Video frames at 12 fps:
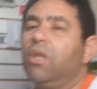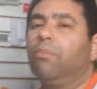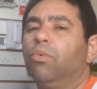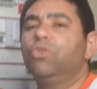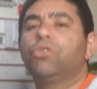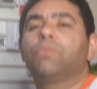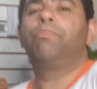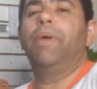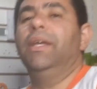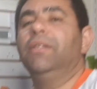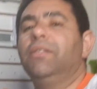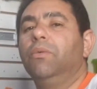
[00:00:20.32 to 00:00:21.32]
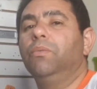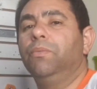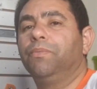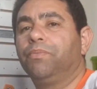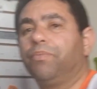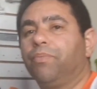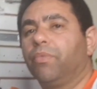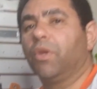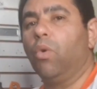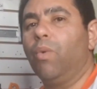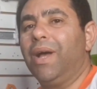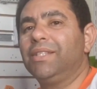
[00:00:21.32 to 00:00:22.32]
do que muitos pensam,
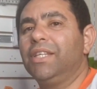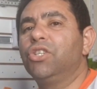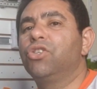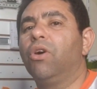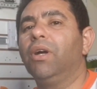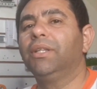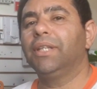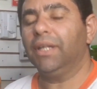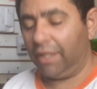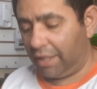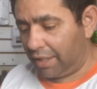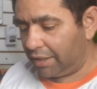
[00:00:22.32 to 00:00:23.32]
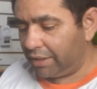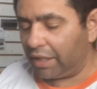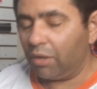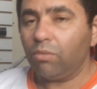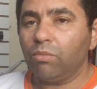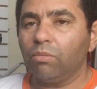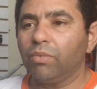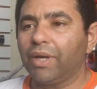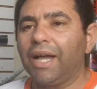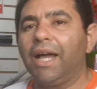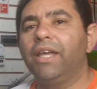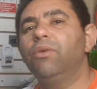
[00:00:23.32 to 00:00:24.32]
o ACJ, ele não
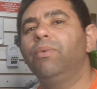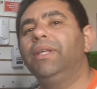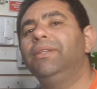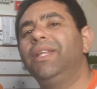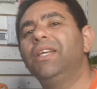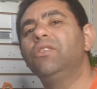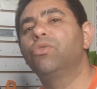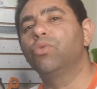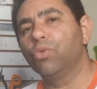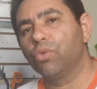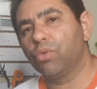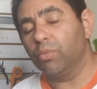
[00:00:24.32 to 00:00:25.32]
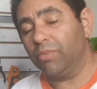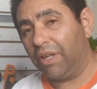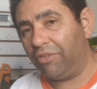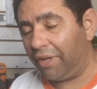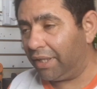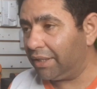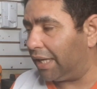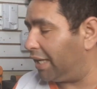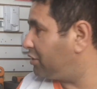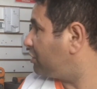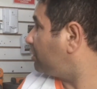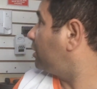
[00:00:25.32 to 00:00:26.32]
caiu em desuso. Na
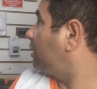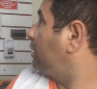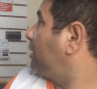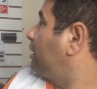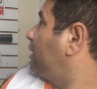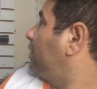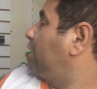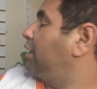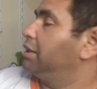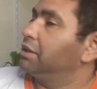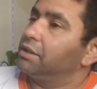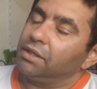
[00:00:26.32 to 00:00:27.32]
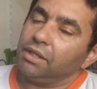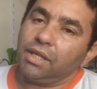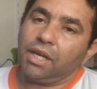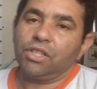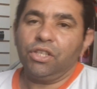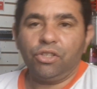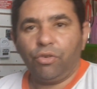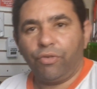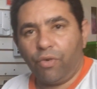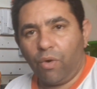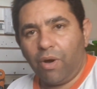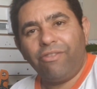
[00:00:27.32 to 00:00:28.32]
verdade, se a gente
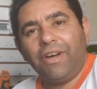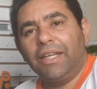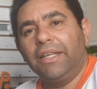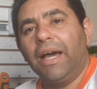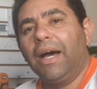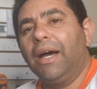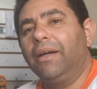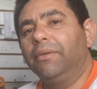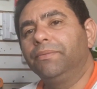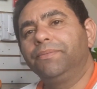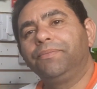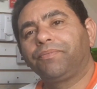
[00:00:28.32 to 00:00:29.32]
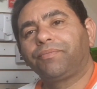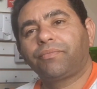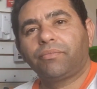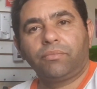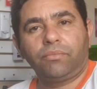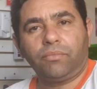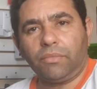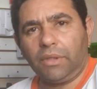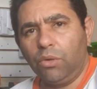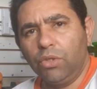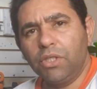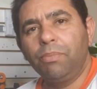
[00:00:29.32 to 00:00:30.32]
for avaliar
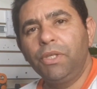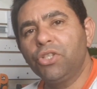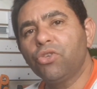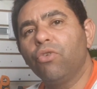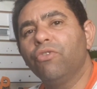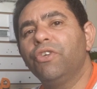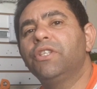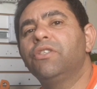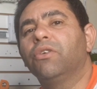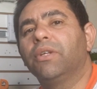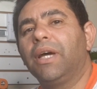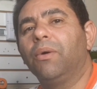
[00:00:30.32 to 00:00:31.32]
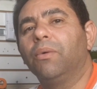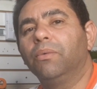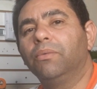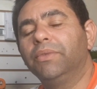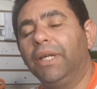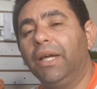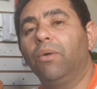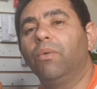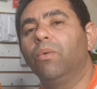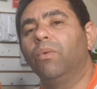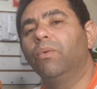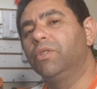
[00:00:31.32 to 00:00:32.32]
o split convencional, né?
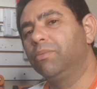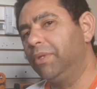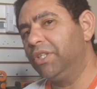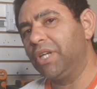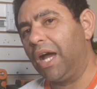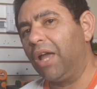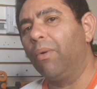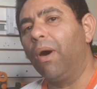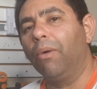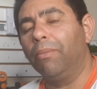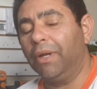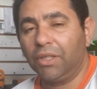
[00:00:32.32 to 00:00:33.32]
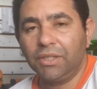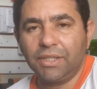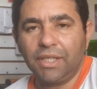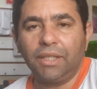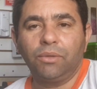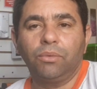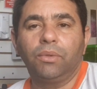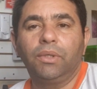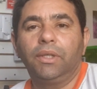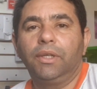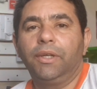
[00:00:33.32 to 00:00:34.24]
O split high wall, melhor dizendo,